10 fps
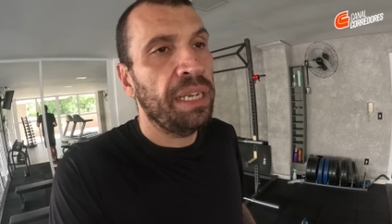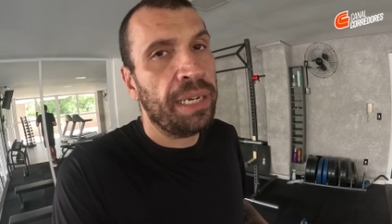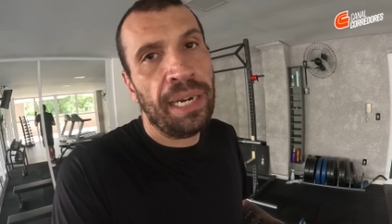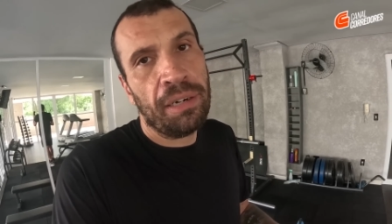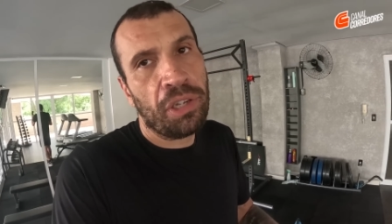É
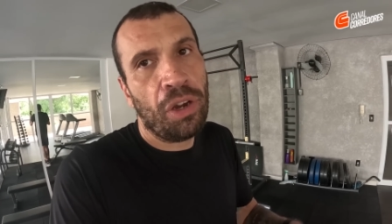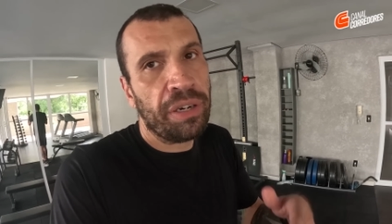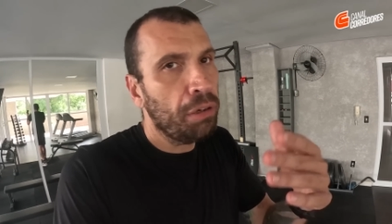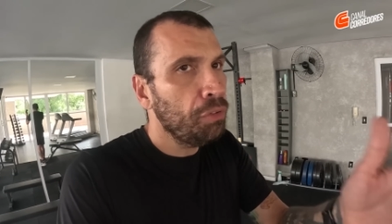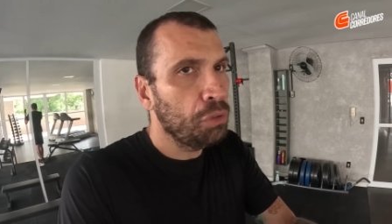claro que a
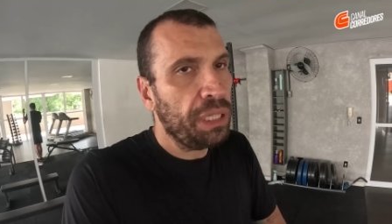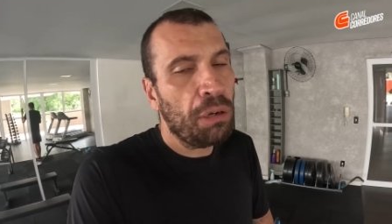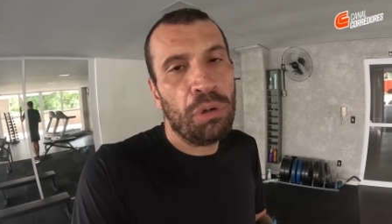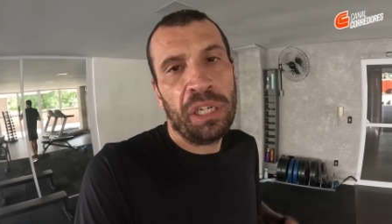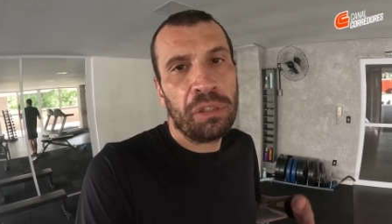hora que eu voltar a
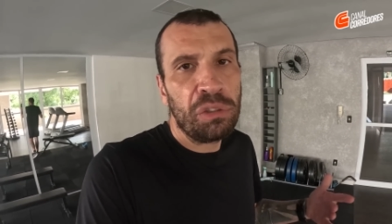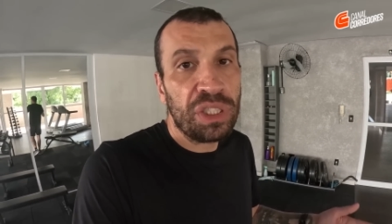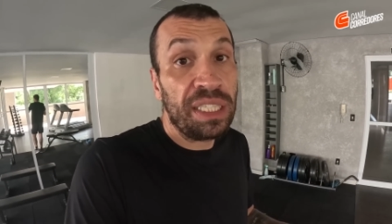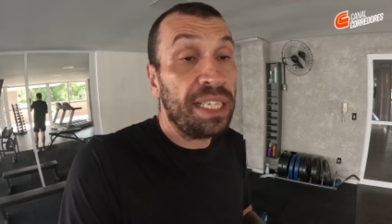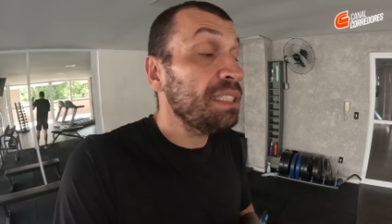correr, eu tenho
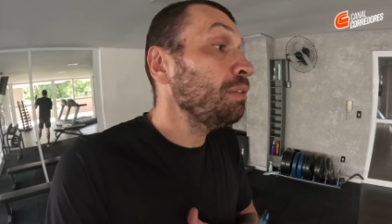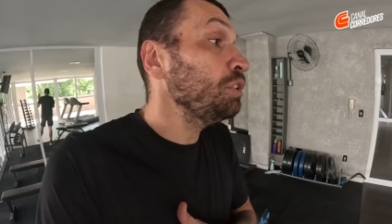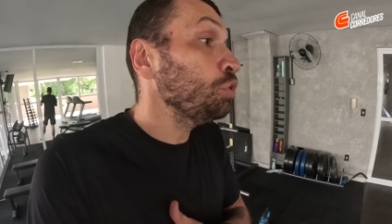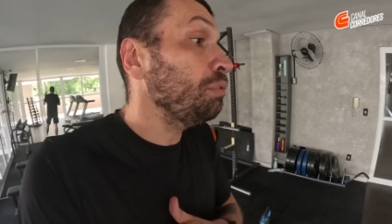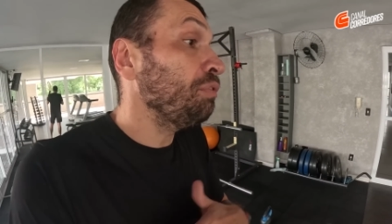certeza que eu
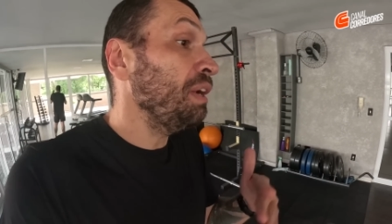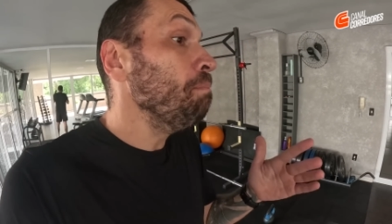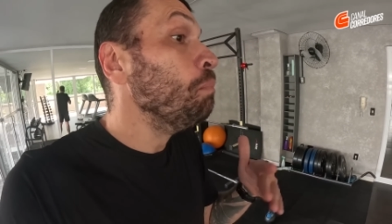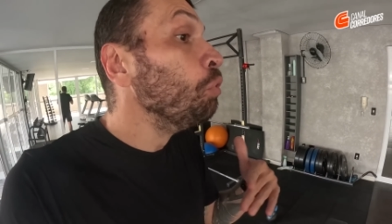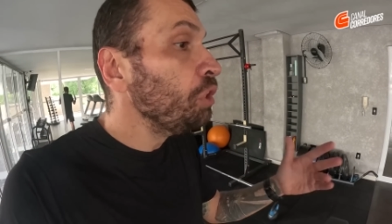vou sofrer
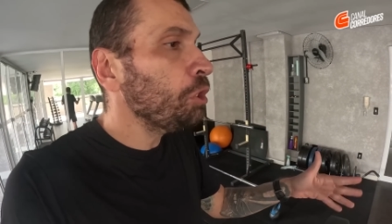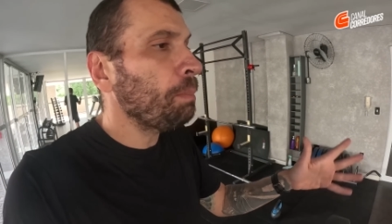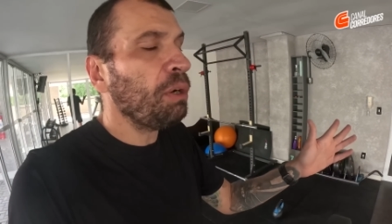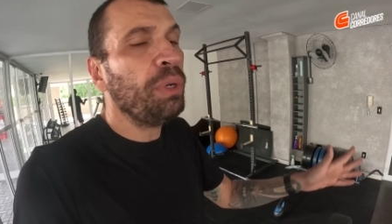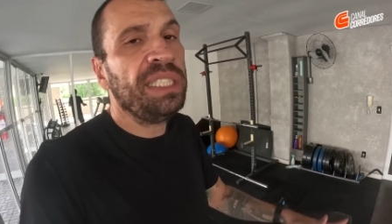
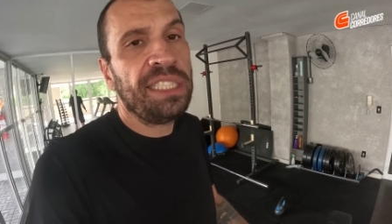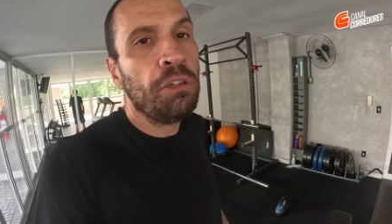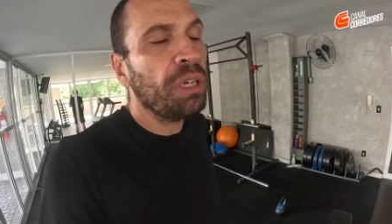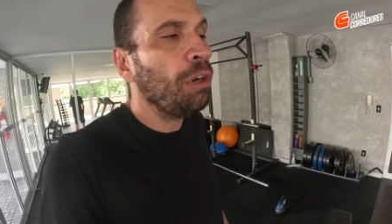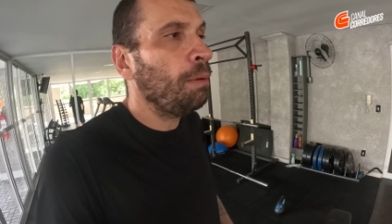muito para correr
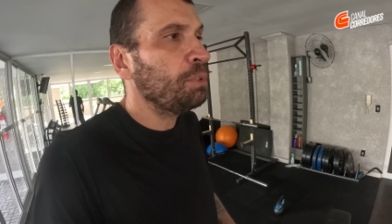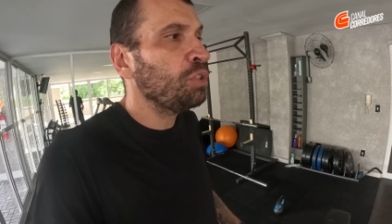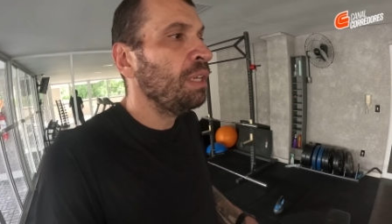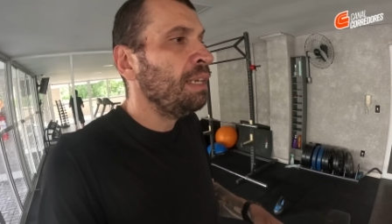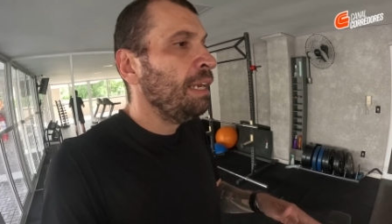5 km.